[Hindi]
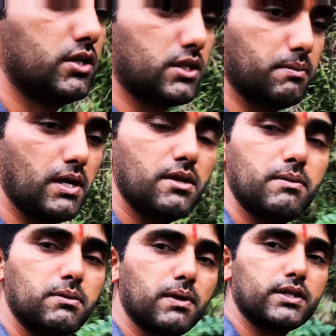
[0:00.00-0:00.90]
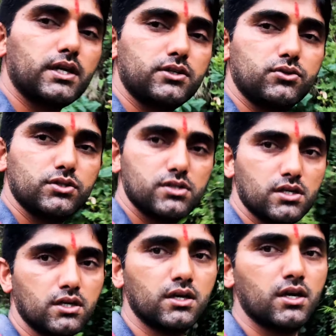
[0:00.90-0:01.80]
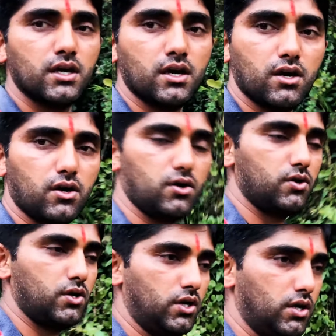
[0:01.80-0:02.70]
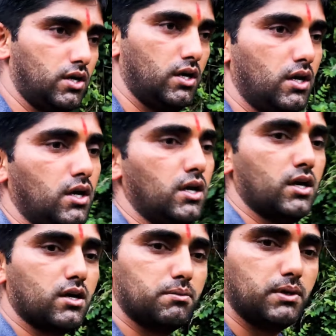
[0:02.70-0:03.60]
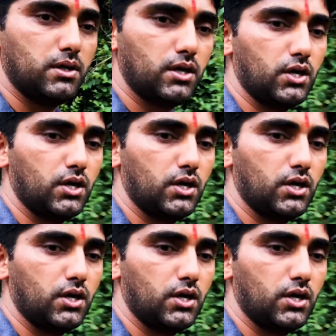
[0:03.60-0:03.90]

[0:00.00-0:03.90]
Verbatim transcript: समय नहीं मिल पाता है ड्यूटी से और कभी